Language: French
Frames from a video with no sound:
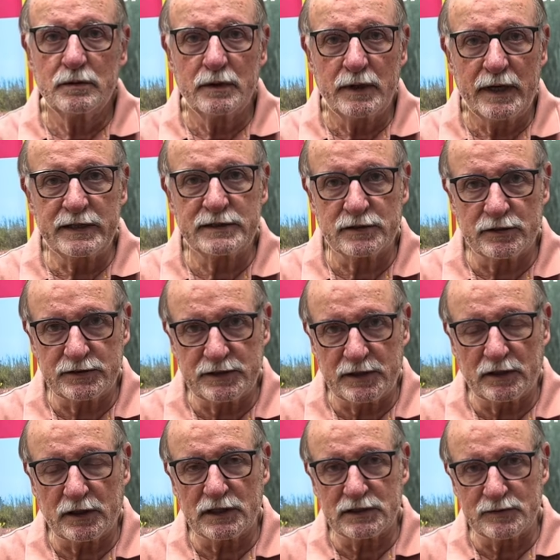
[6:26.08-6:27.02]
est-ce que
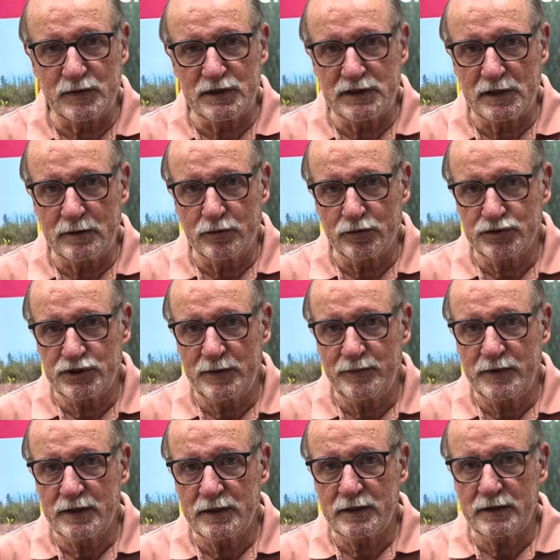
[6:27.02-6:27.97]
c'est transmissible au
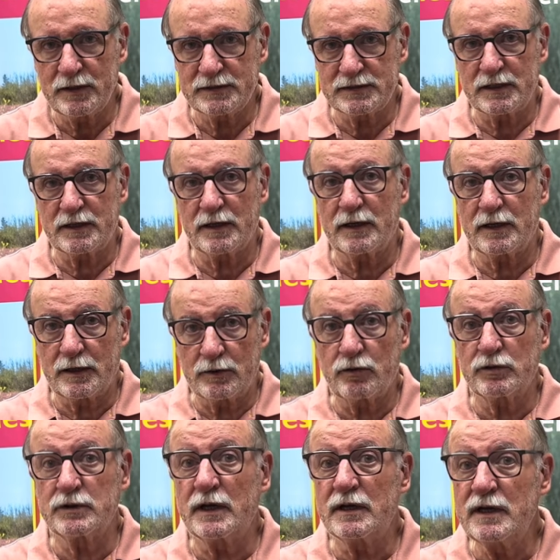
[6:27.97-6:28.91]
gibier, etc.
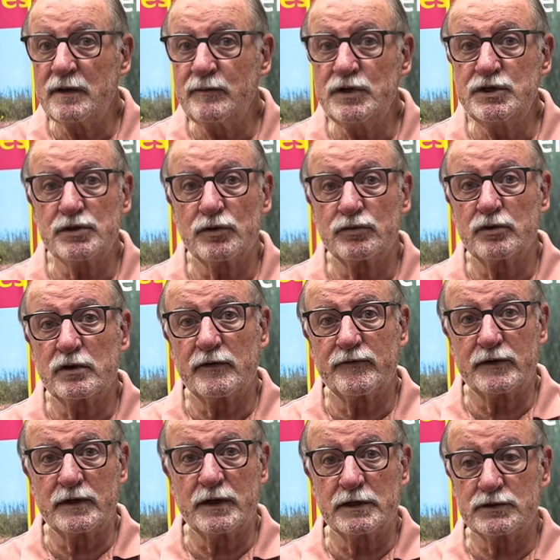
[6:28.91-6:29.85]
Alors dans les missions de la
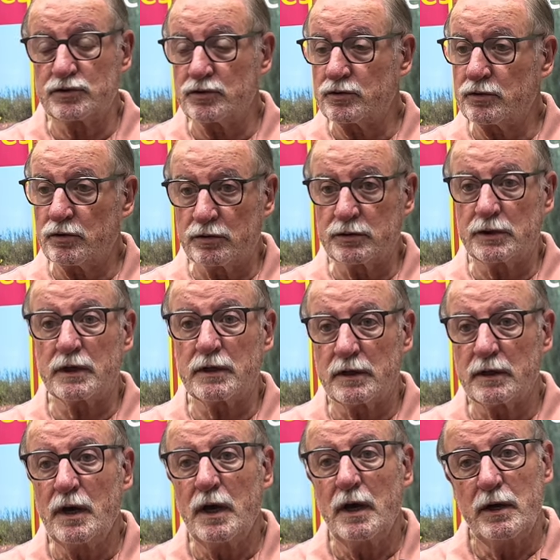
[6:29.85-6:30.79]
fédération, on
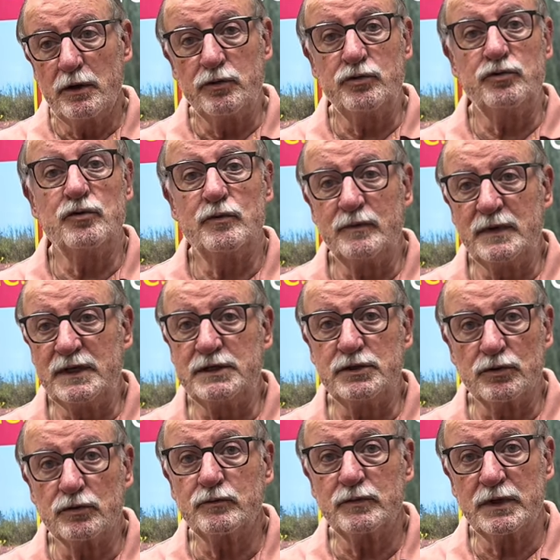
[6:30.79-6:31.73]
a une
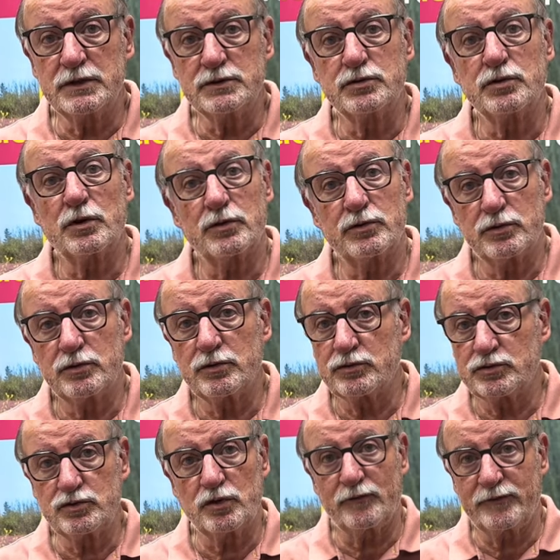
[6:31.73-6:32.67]
mission bien sûr
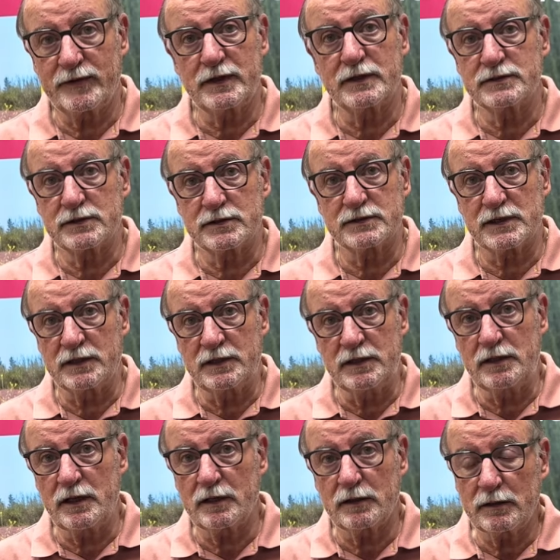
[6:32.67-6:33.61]
de surveillance
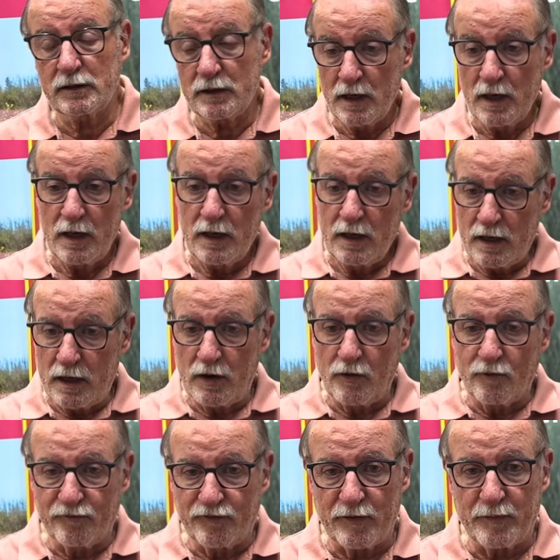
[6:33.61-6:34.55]
sanitaire et
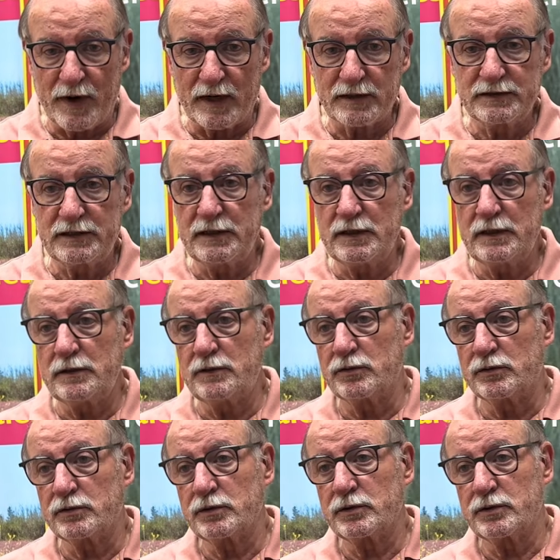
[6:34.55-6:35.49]
on fait partie
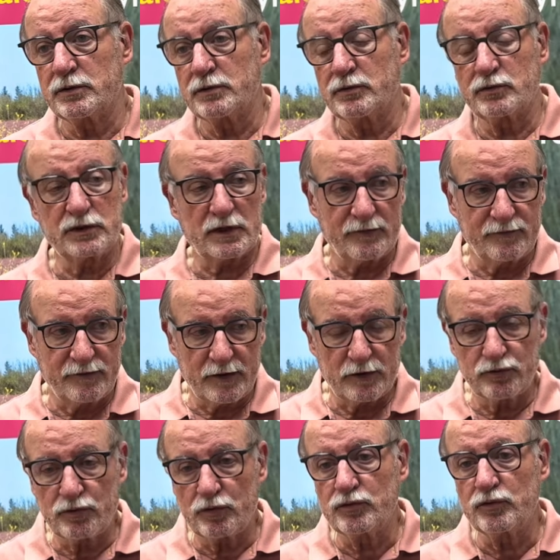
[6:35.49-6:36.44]
donc euh, au
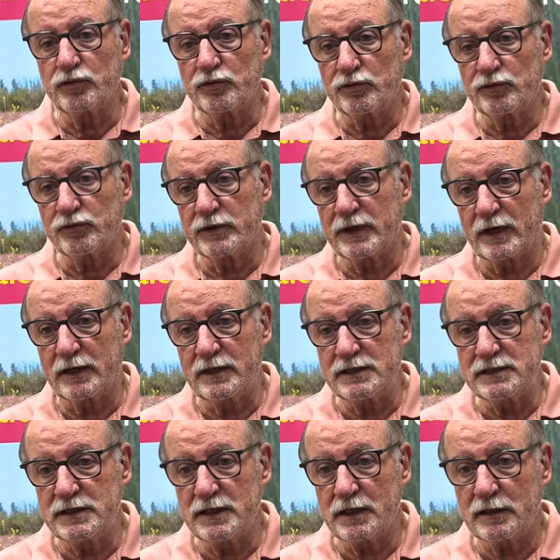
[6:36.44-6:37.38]
travers d'un de nos
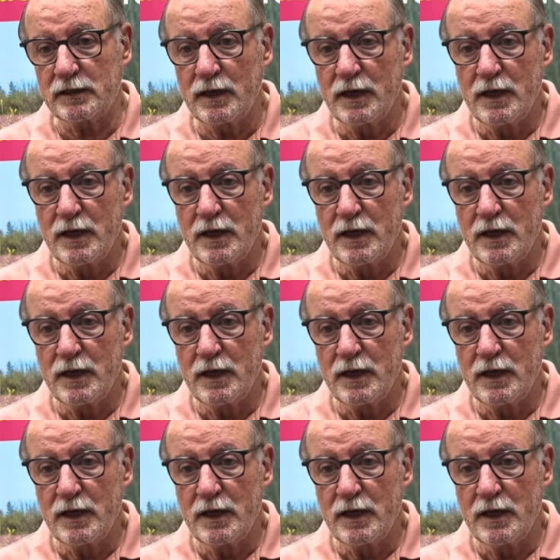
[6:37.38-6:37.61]
techniciens